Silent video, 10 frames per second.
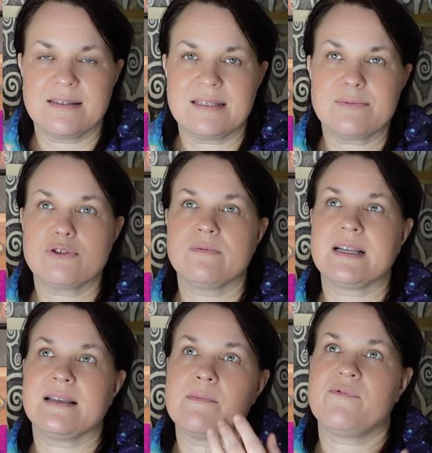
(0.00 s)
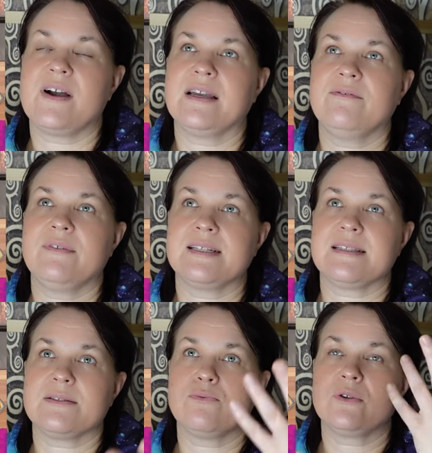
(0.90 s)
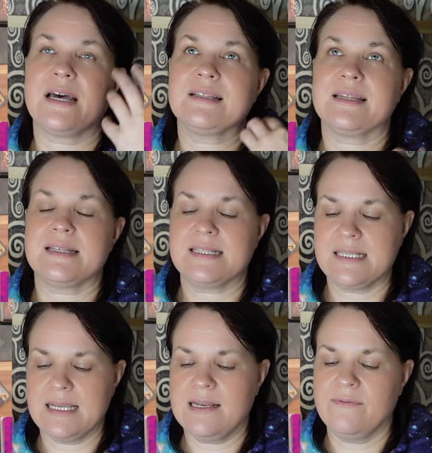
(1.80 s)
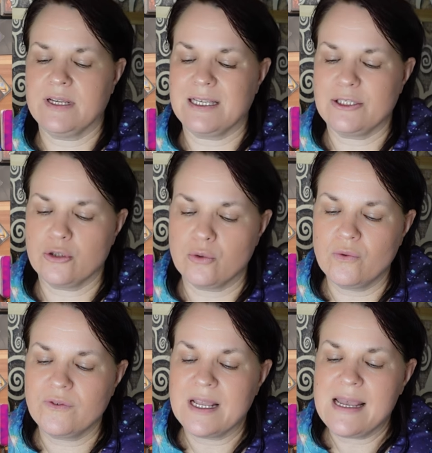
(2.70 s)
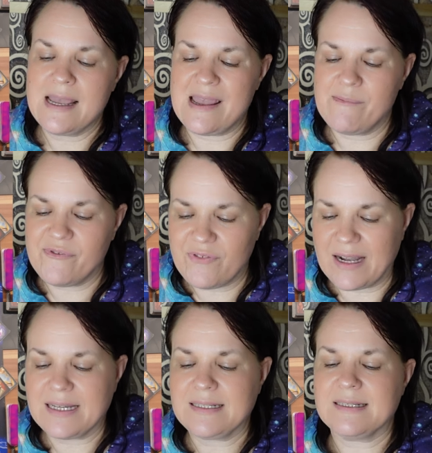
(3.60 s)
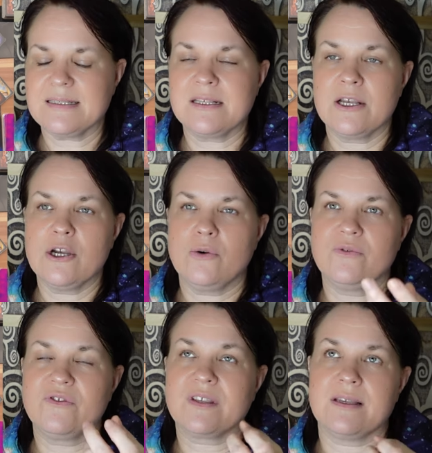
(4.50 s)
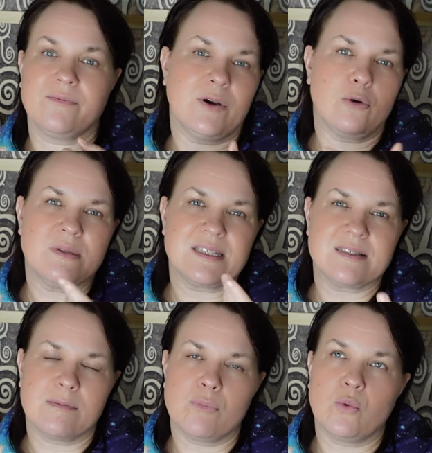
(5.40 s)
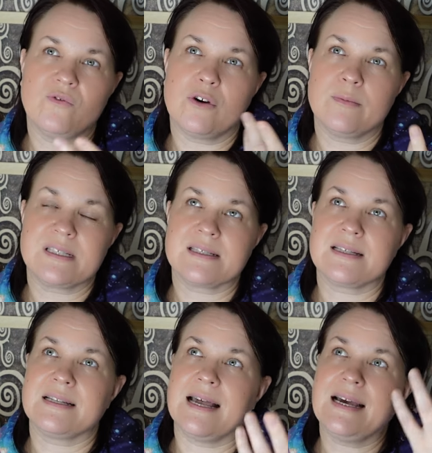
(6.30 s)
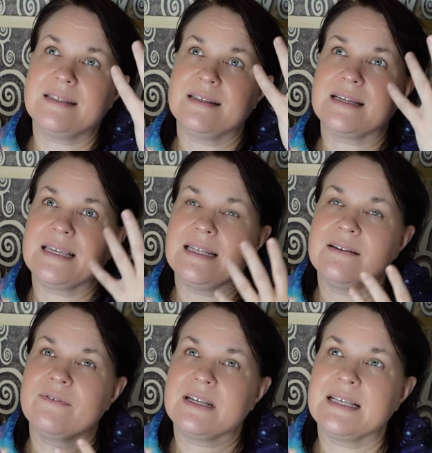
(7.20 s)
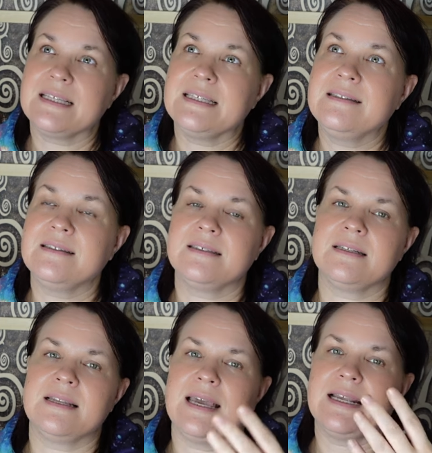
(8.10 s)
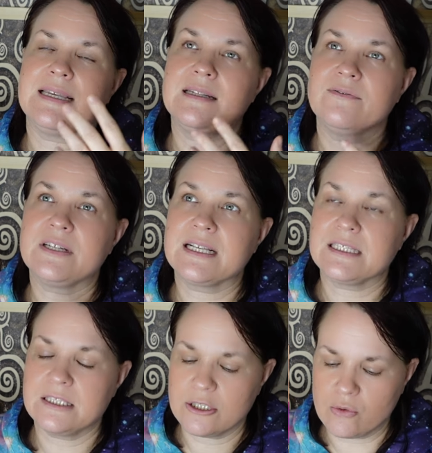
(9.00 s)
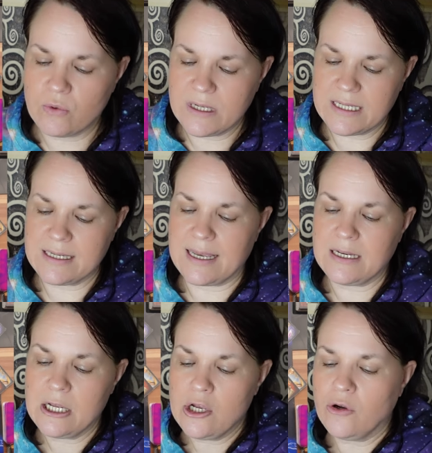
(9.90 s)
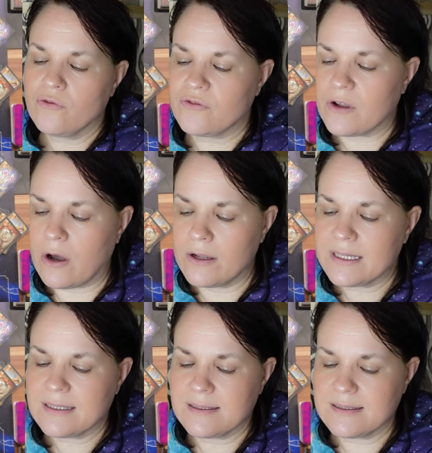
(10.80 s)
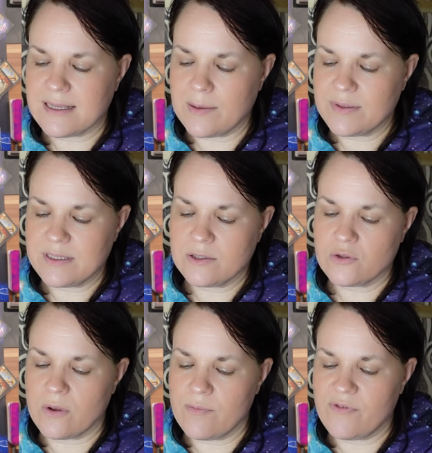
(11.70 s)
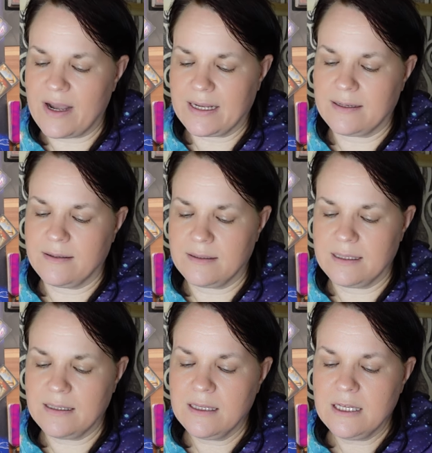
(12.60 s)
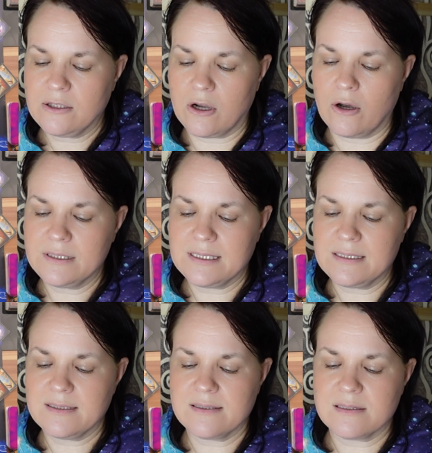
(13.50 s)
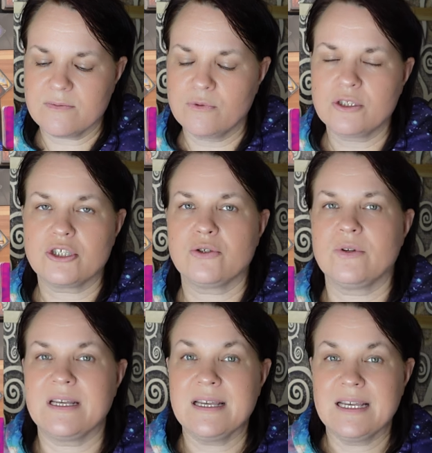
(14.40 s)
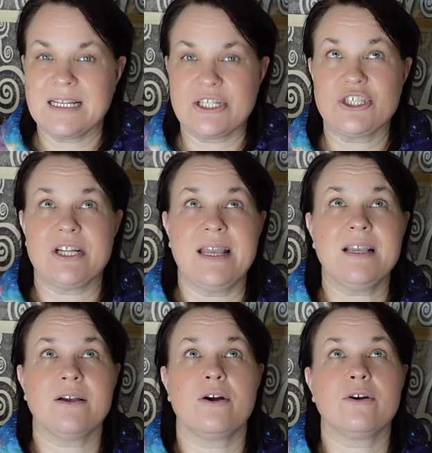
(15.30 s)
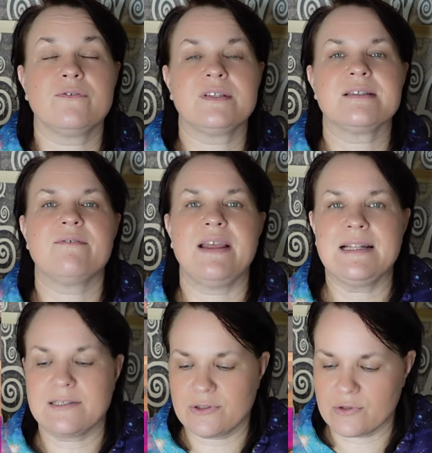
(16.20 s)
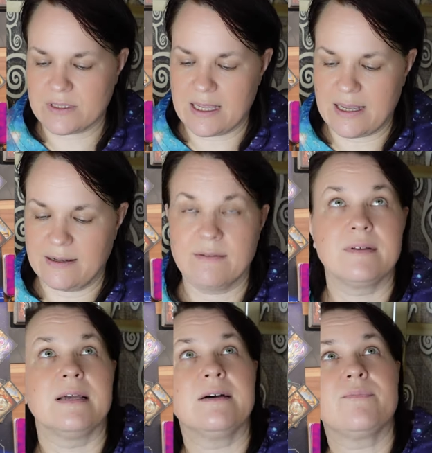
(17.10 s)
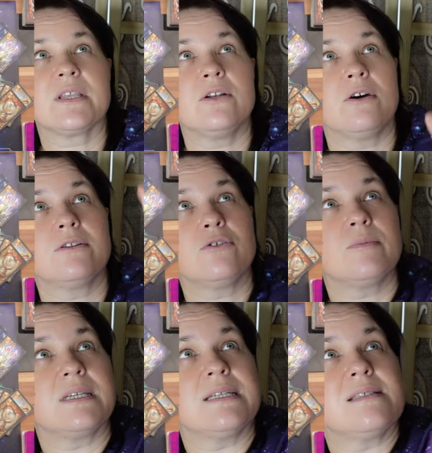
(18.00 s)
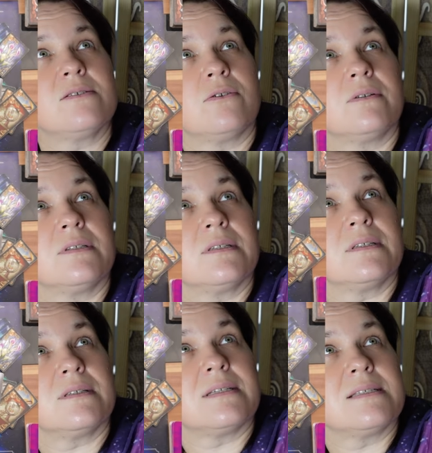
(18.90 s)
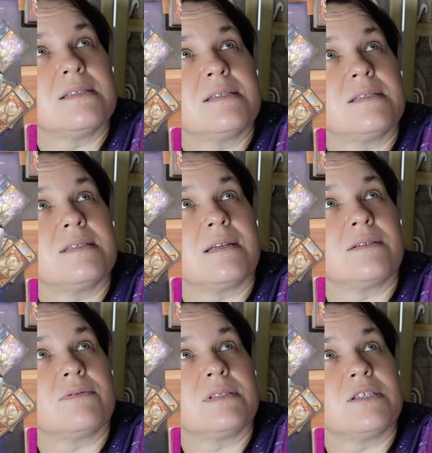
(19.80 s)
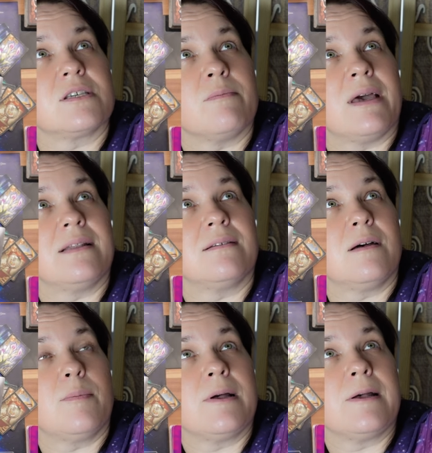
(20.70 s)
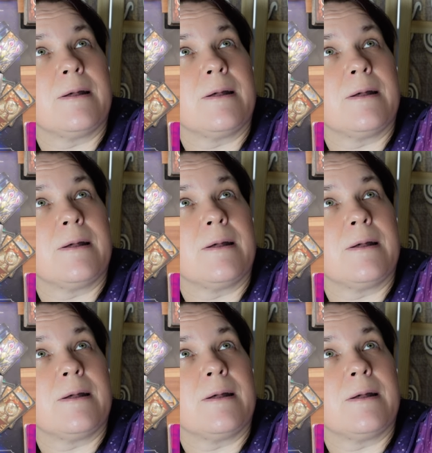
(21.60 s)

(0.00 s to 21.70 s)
das, was du wirklich empfangen willst, das, wonach deine Seele wirklich ruft, empfange das. Und warum ist es der Mond, warum ist es die Nacht? Ja, geh da wirklich in dich hinein, geh da wirklich in die Ruhe hinein und trau dich, dich selbst hier zu empfangen. Ja? Trau dich, dieses wunderschöne Geschenk auch auf dieser Welt zu sein. Ja, genau darum geht's. So, das ist jetzt das, was ich gemeint habe.